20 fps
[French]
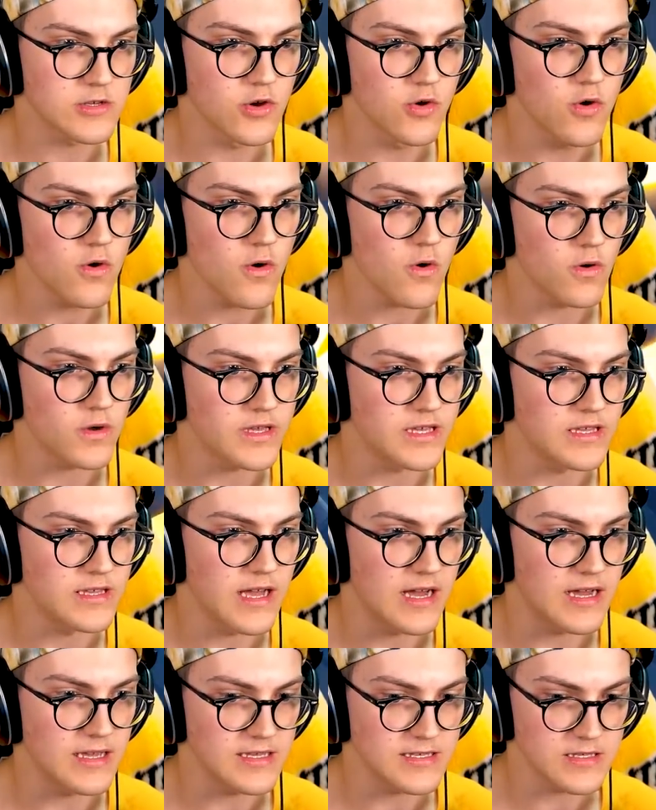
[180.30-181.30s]
go. Ok,
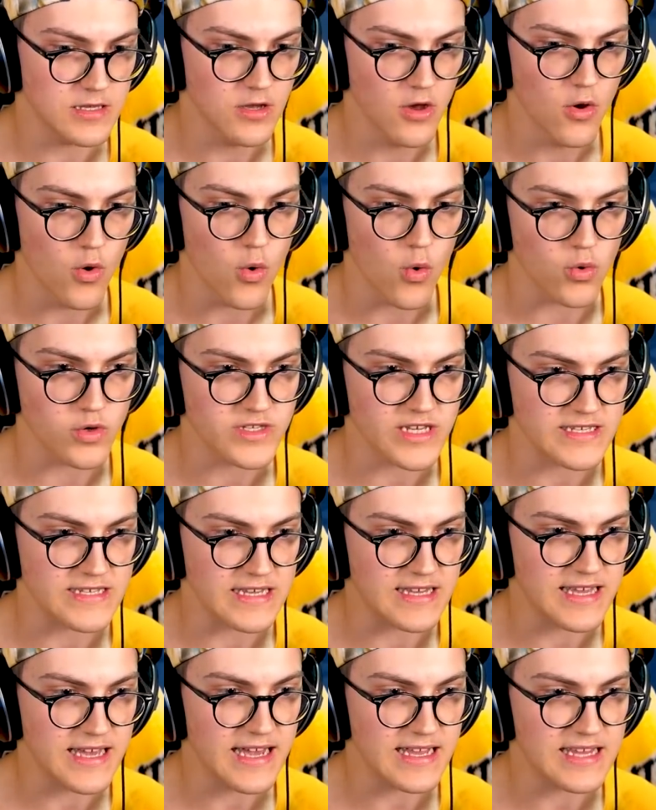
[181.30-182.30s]
nice. Oh, ça c'est
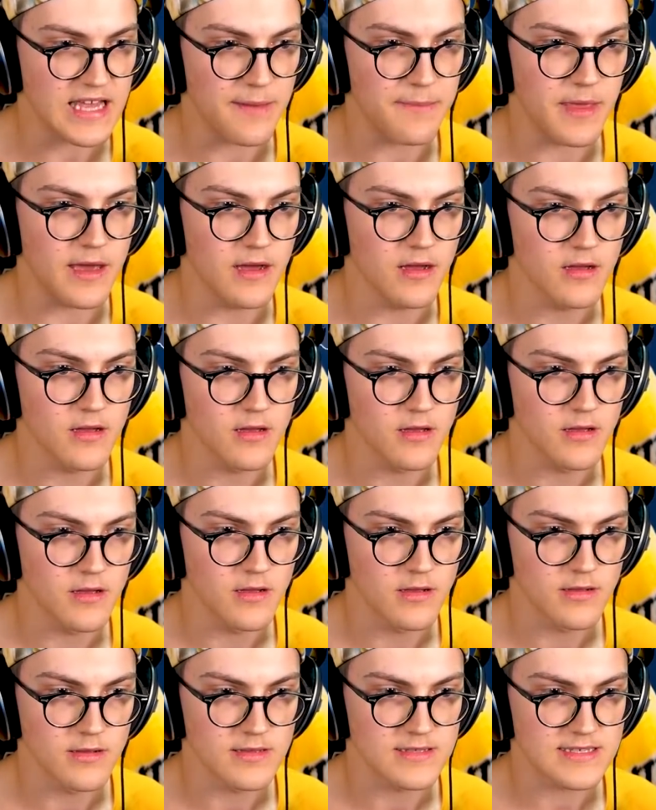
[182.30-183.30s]
très très bien.
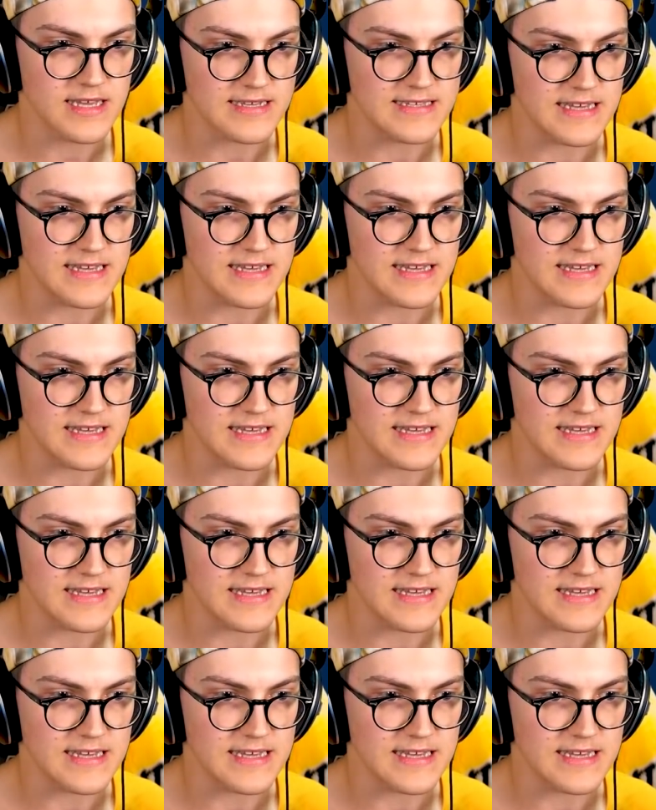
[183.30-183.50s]
Ça